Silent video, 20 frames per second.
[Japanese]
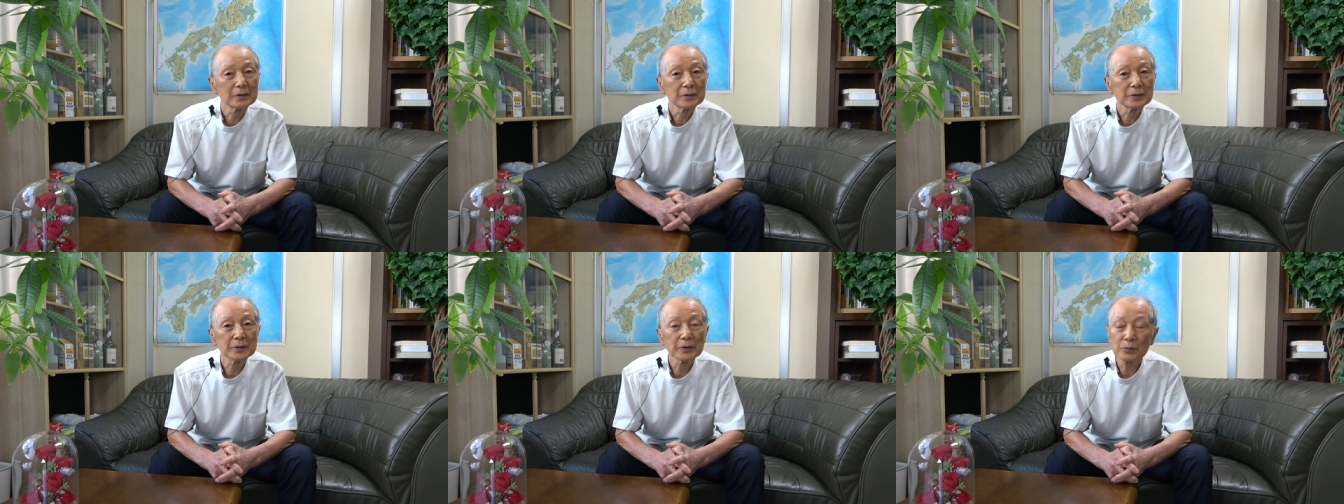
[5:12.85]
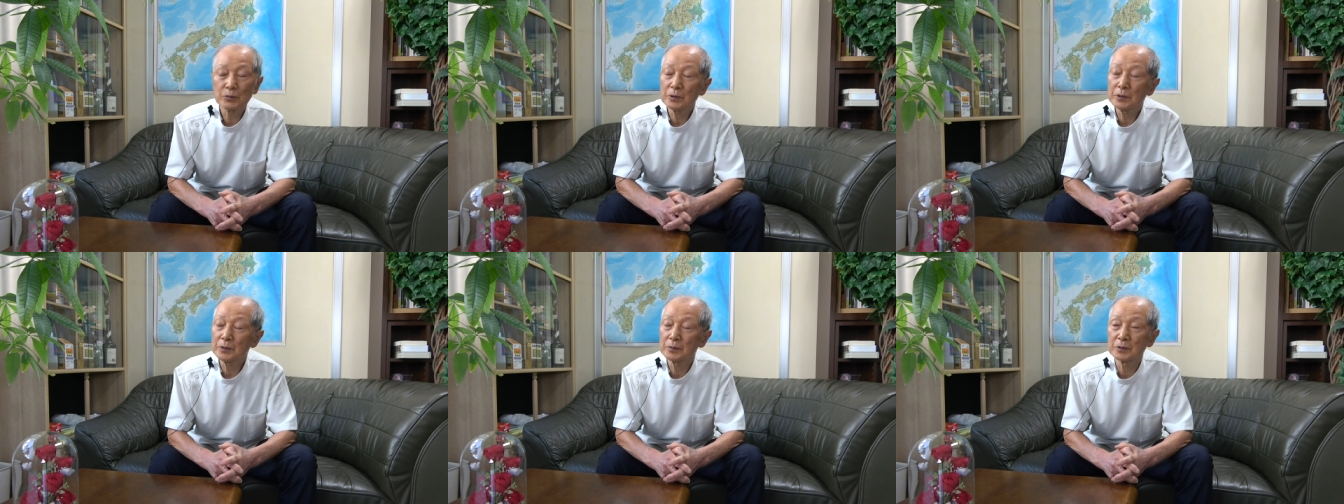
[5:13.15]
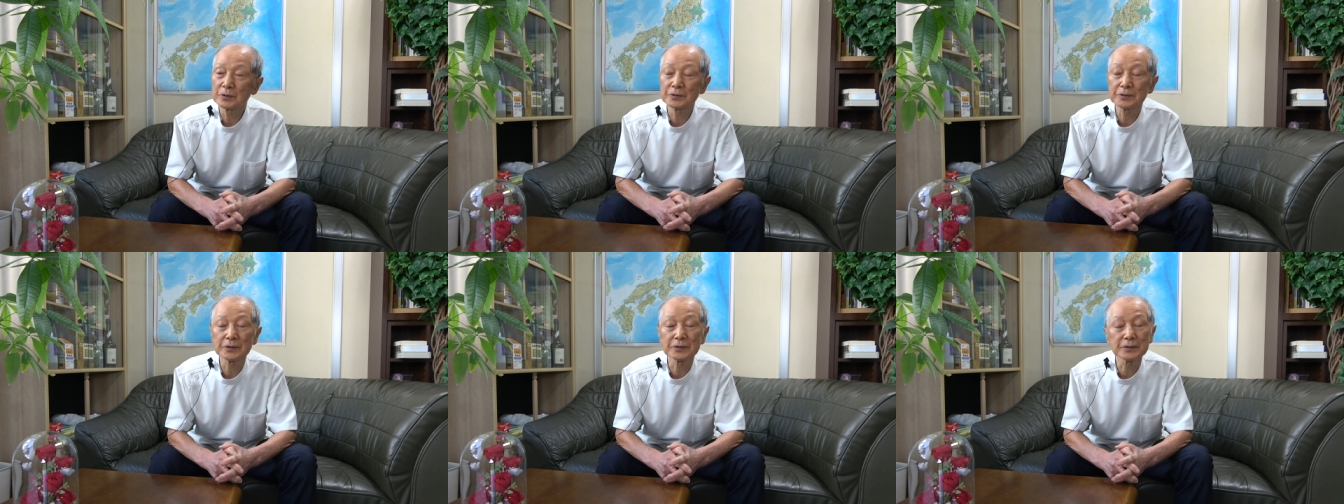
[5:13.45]
ねいやこれ
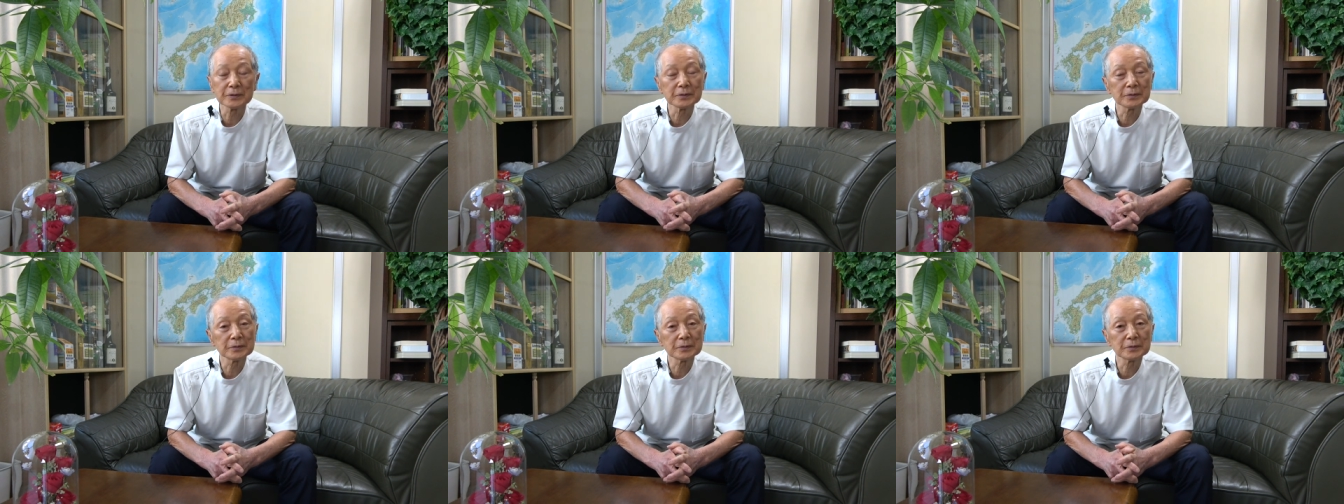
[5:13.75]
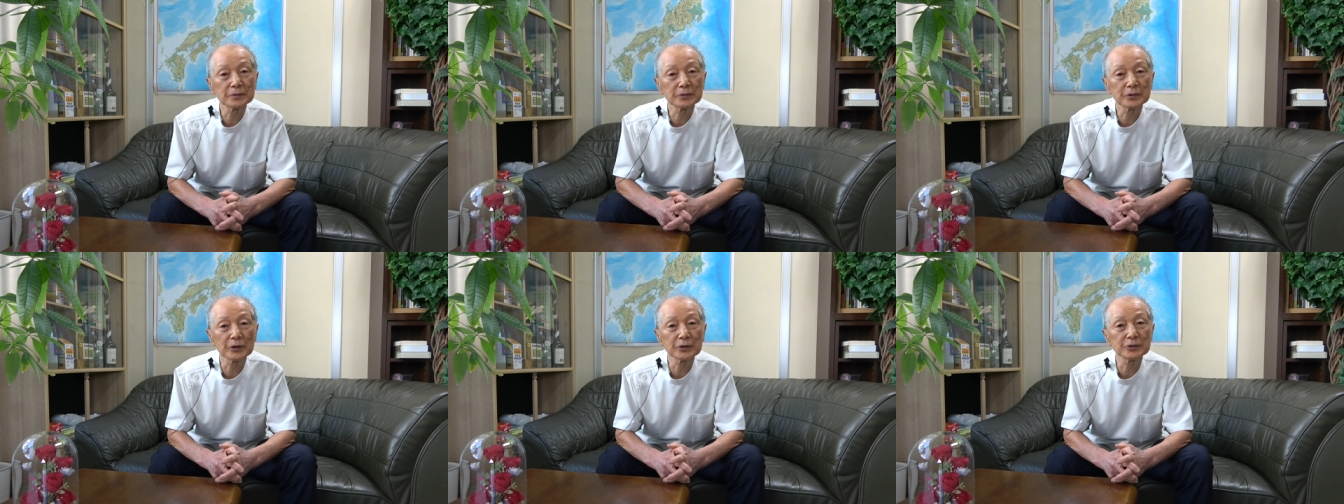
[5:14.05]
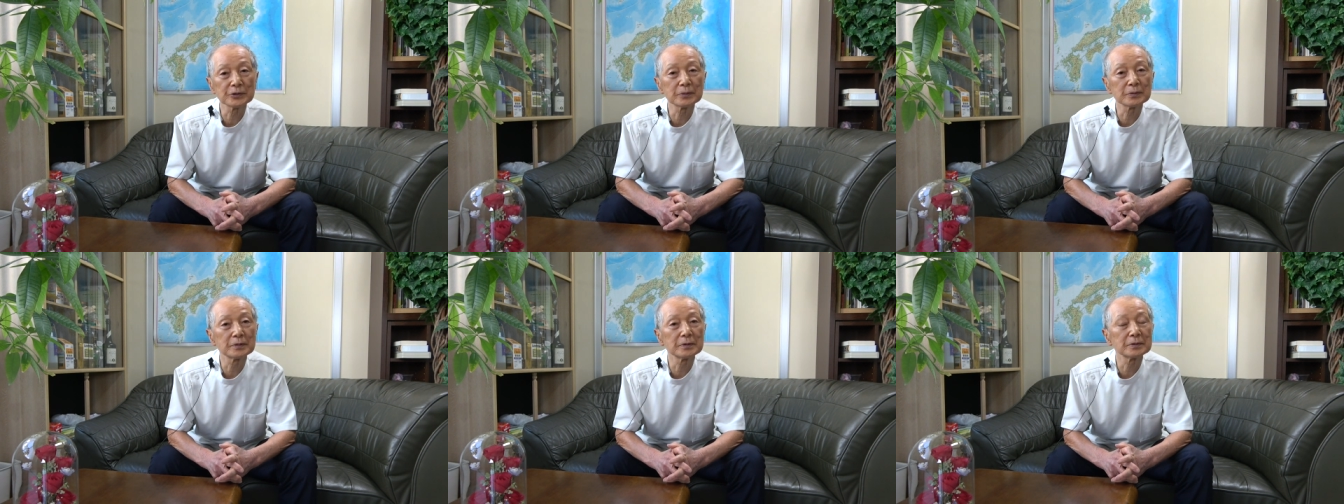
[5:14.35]
も全然大
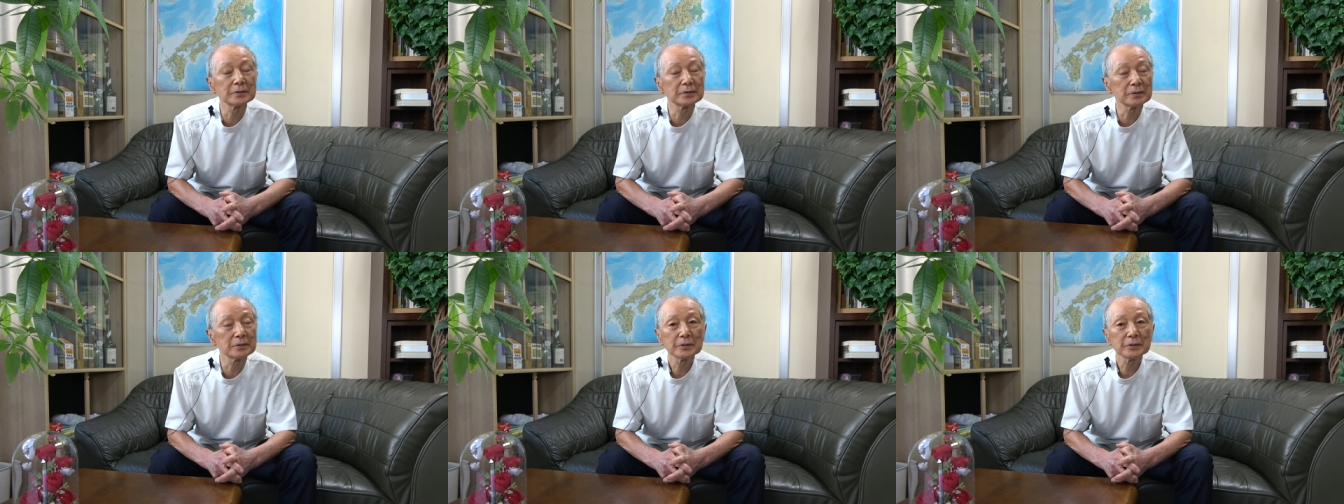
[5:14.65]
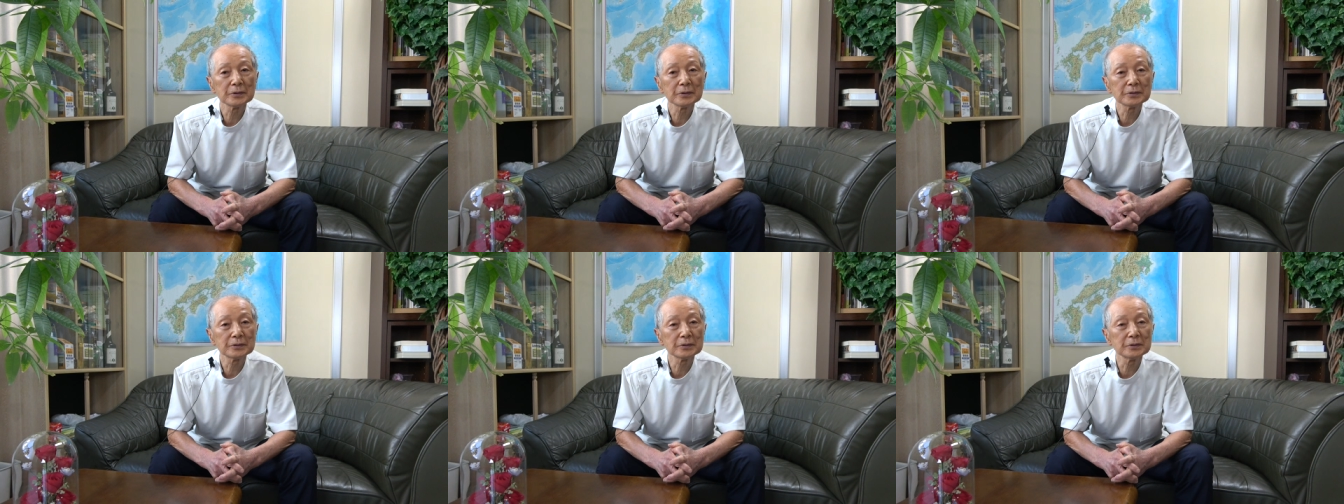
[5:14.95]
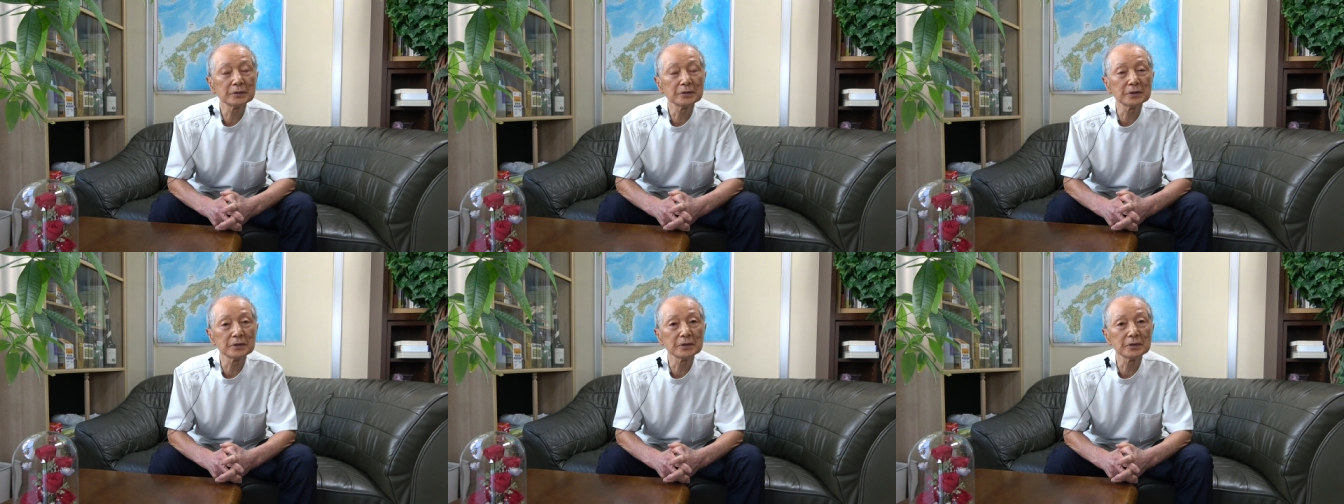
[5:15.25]
丈夫ですよ要す
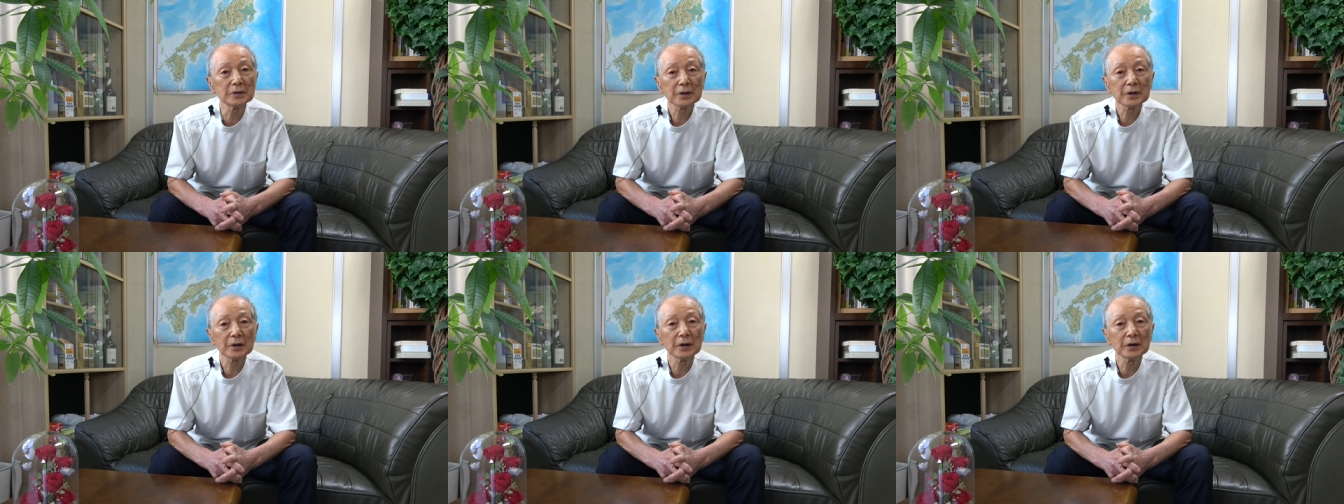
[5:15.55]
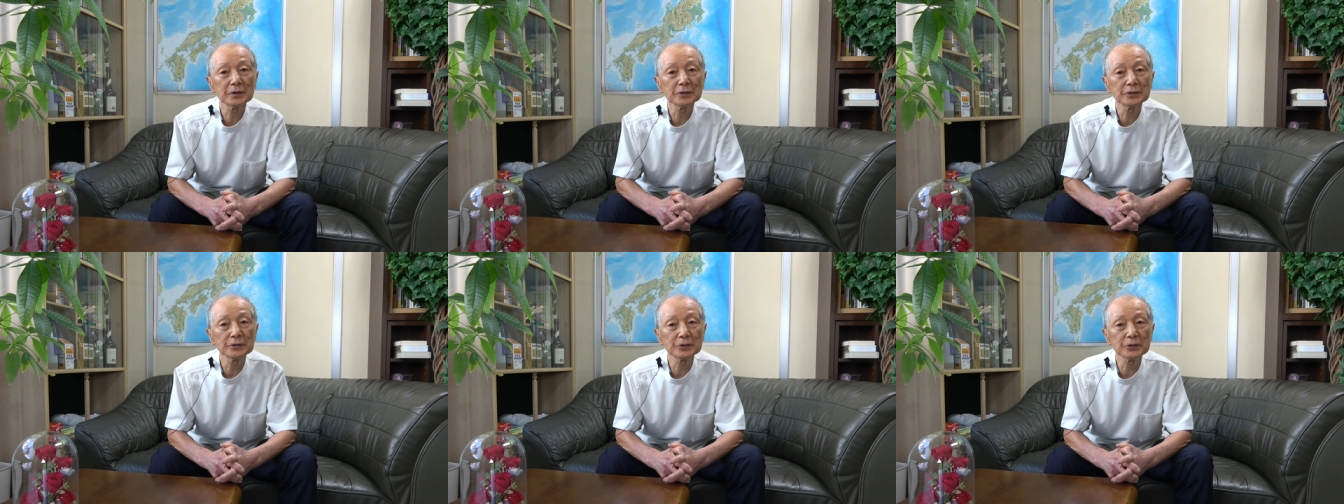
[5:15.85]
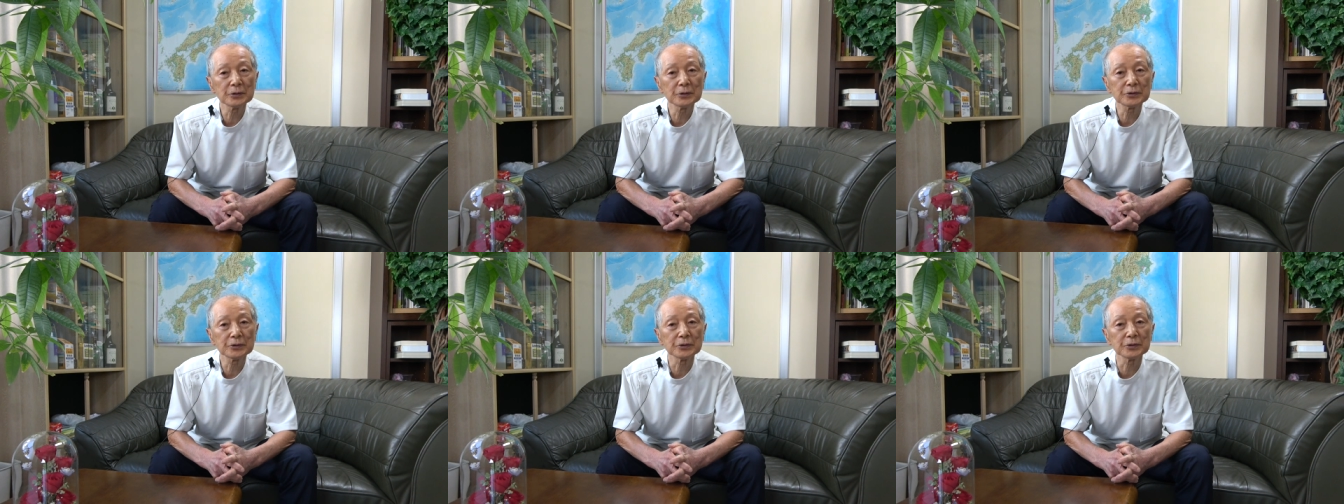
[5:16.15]
るに感
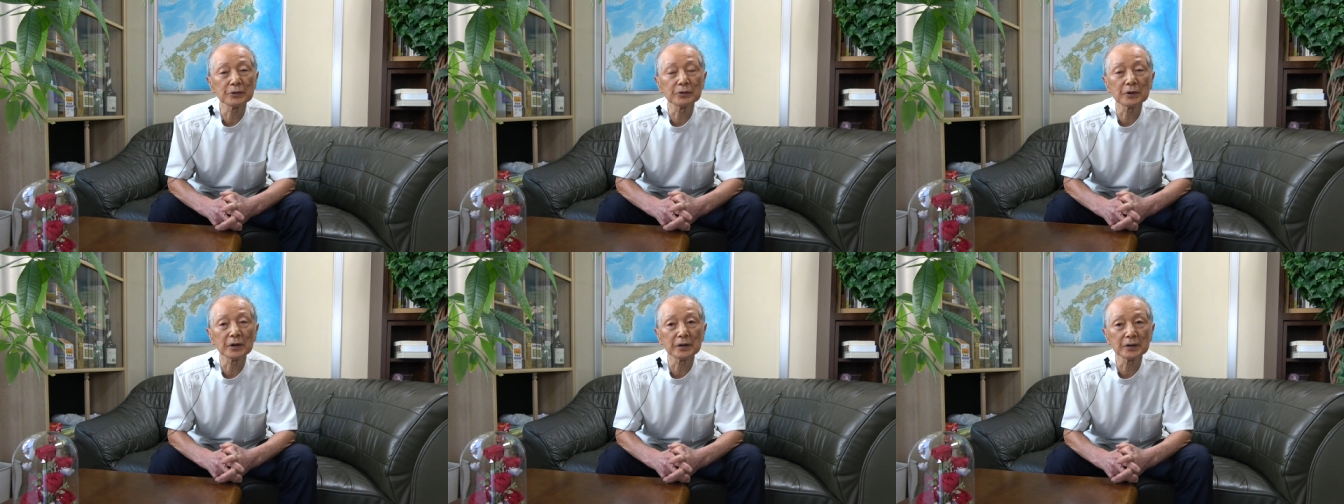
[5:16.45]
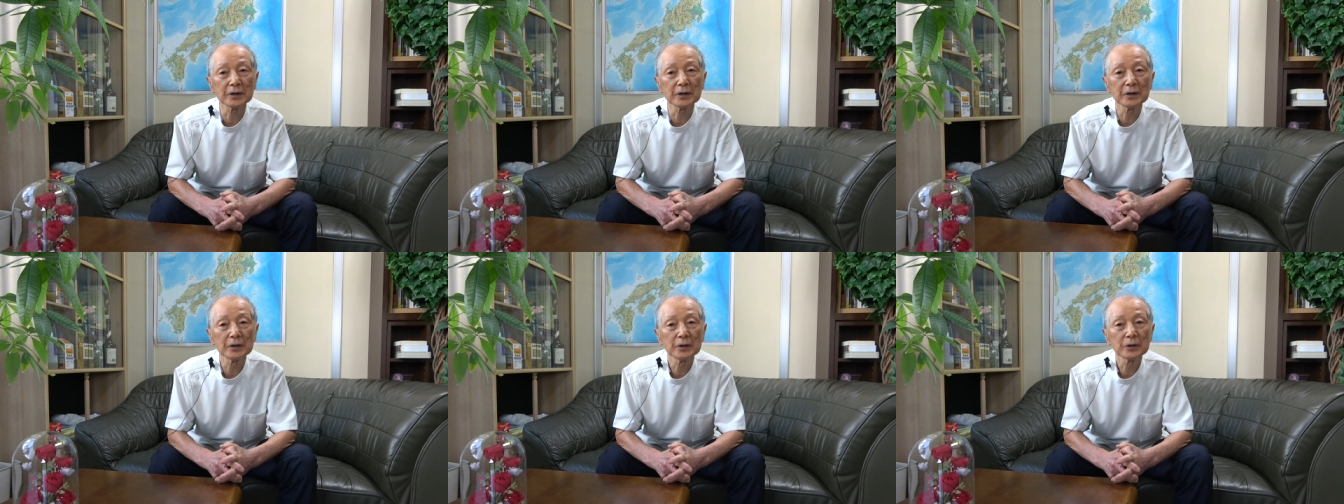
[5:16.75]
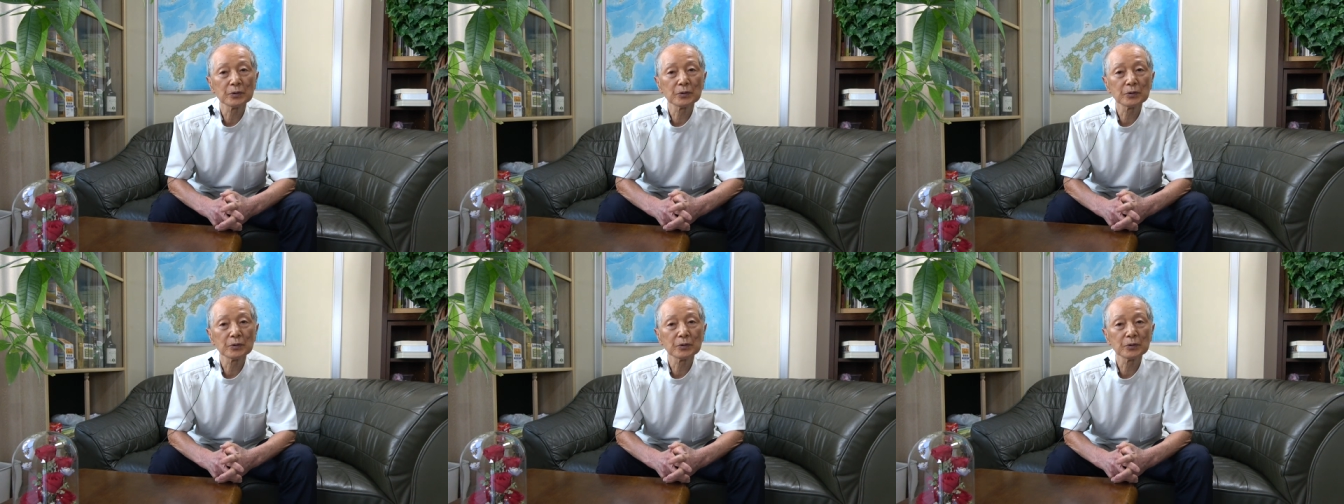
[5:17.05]
情っていうかね